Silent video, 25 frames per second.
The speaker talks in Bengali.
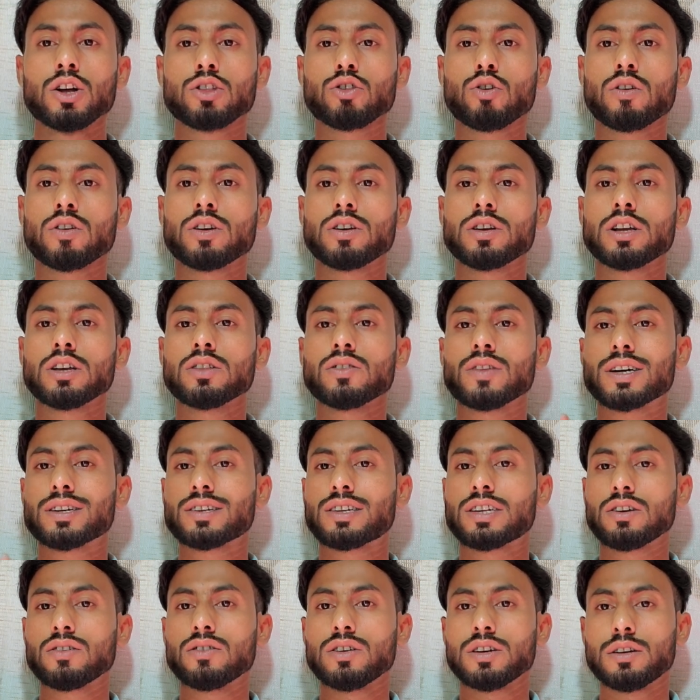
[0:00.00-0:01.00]
তখন কিন্তু আর
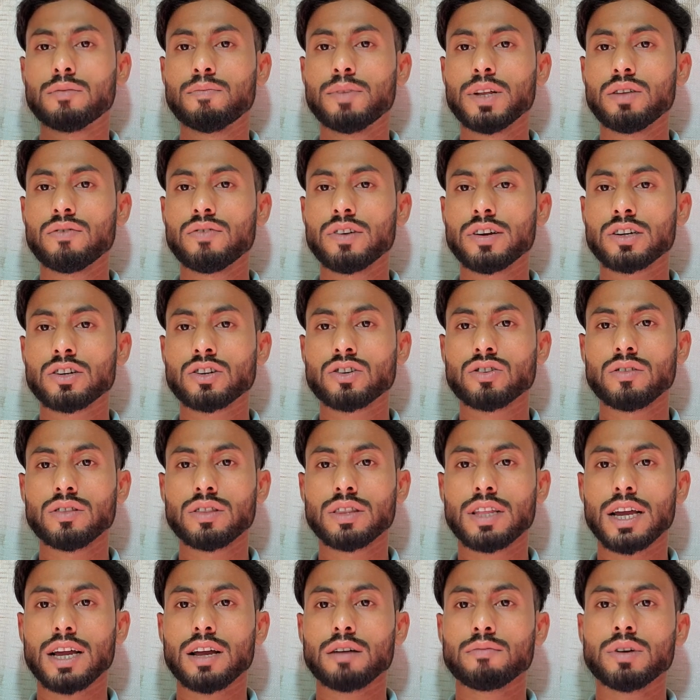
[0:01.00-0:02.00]
সিকিউরিটি ভেরিফিকেশন
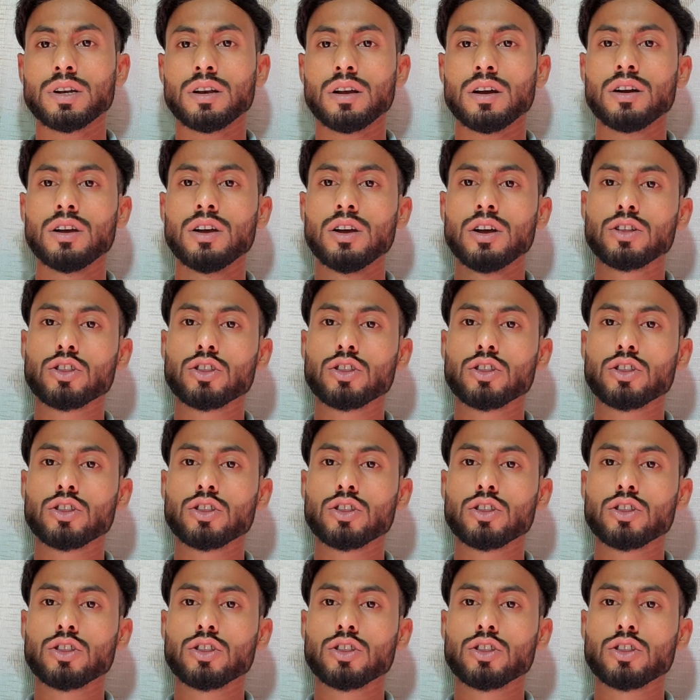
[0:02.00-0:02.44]
দেখাবে না